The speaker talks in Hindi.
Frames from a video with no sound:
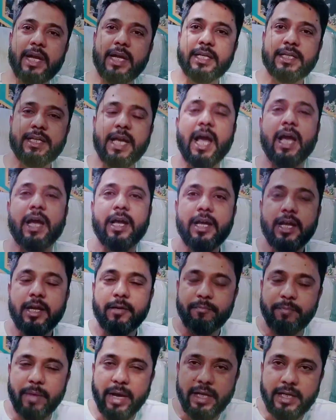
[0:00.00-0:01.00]
बैनर क्या है
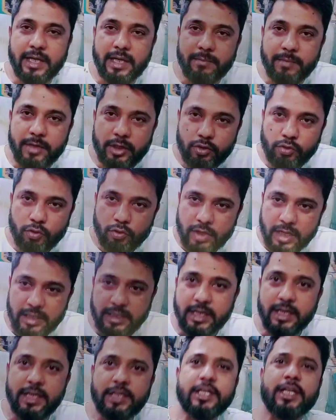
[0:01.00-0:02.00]
बैनर में छोटा
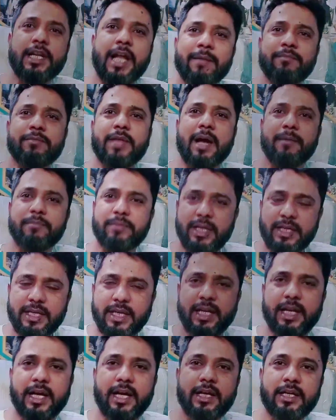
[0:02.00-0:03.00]
सा नीचे नाम था तो आप
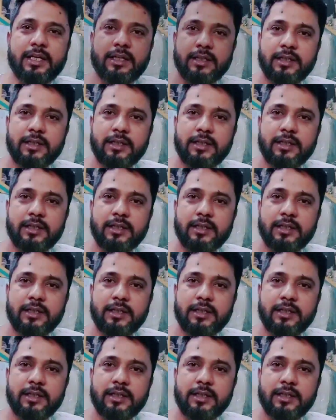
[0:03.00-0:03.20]
देखिए ना